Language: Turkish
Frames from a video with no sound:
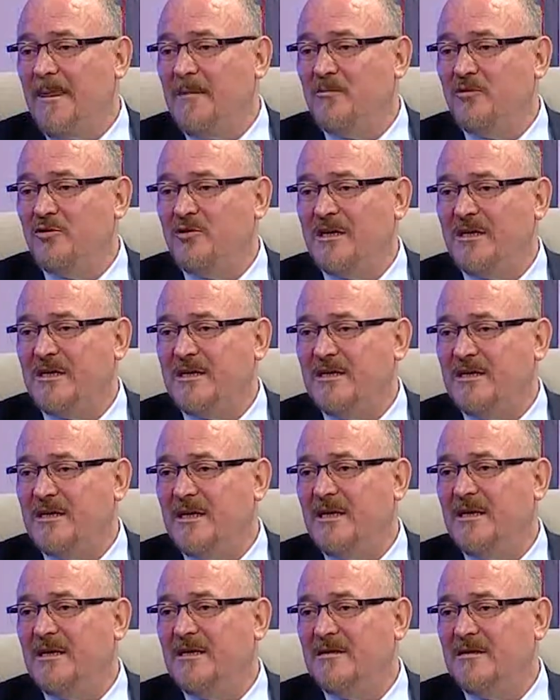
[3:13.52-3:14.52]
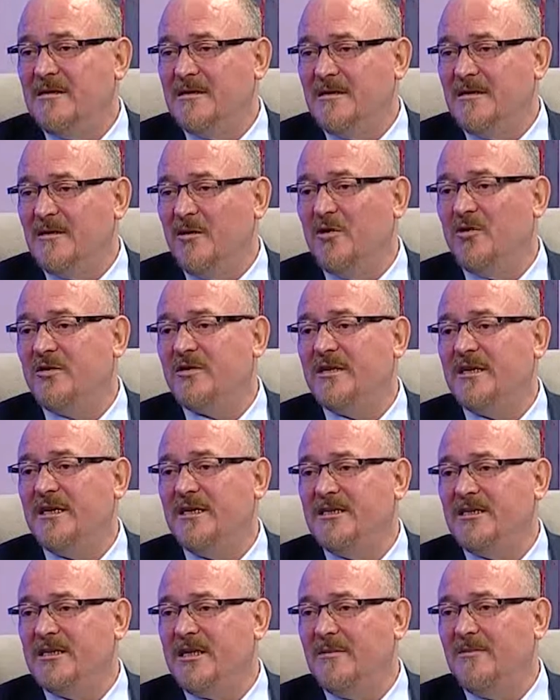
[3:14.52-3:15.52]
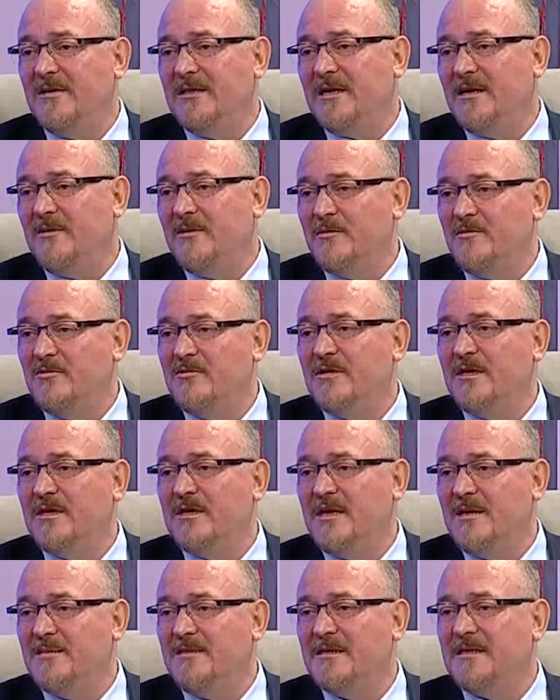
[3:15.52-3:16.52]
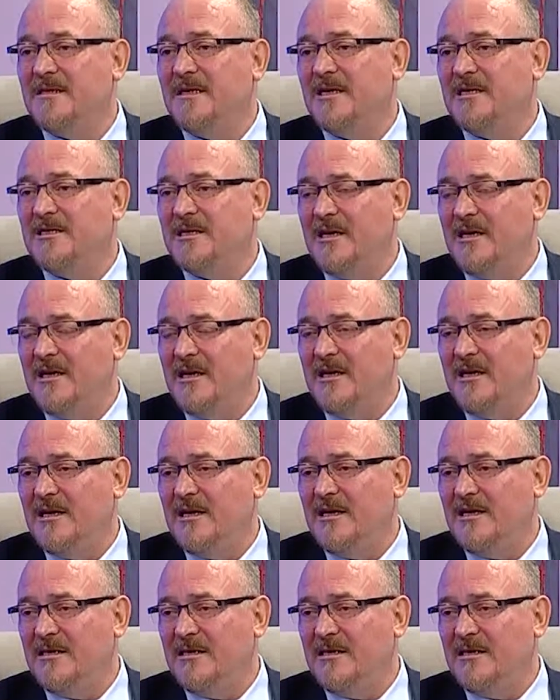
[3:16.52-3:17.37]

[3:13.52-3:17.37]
bu şekilde e, ortaya çıkabilir. Ama bunların hepsi geç e, e,